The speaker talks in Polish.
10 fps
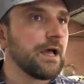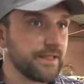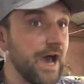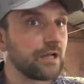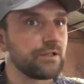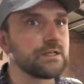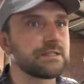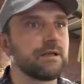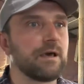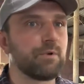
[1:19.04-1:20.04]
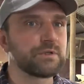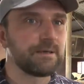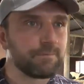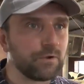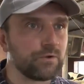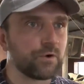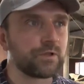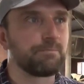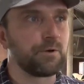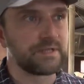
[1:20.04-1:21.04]
Tak, to jest polski
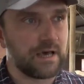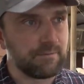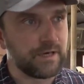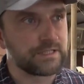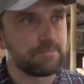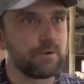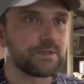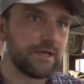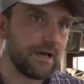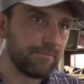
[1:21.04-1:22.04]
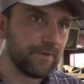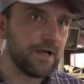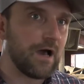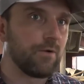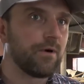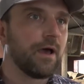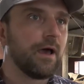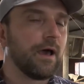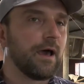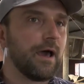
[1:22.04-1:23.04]
produkt, polska myśl, polski kapitał.
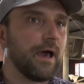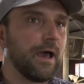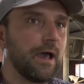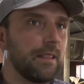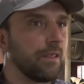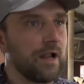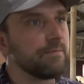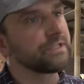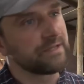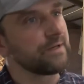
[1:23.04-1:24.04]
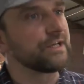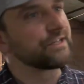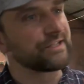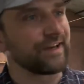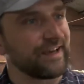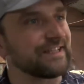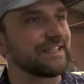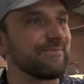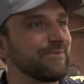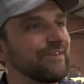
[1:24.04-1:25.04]
E, no ale myślimy, że kiedyś
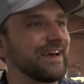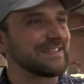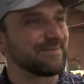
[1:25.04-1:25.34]
nam uda się